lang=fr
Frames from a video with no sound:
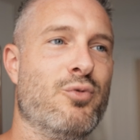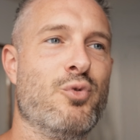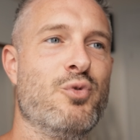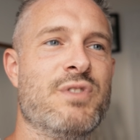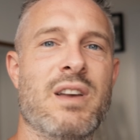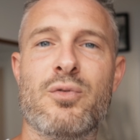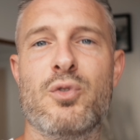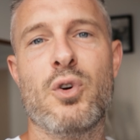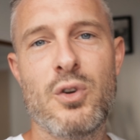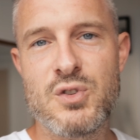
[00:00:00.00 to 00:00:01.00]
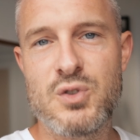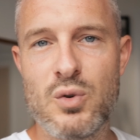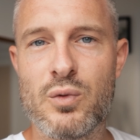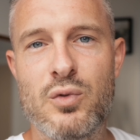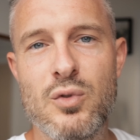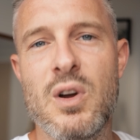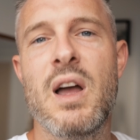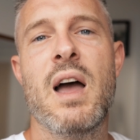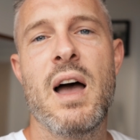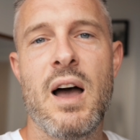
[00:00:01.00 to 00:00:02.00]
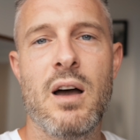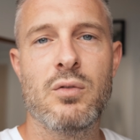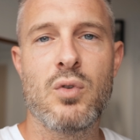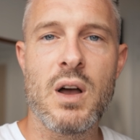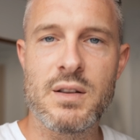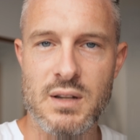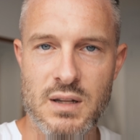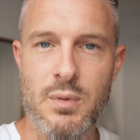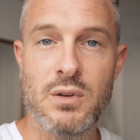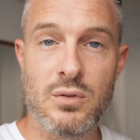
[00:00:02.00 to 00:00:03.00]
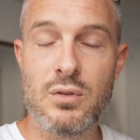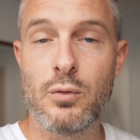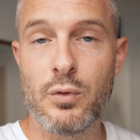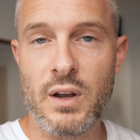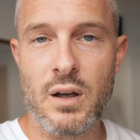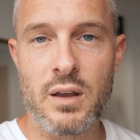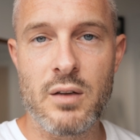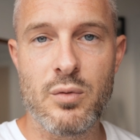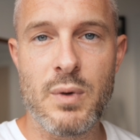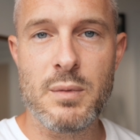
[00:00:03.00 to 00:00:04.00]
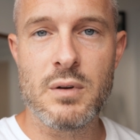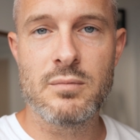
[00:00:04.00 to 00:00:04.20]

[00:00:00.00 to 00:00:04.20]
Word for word: vous influencent selon vous à avoir cette habitude de vous faire craquer vous-même.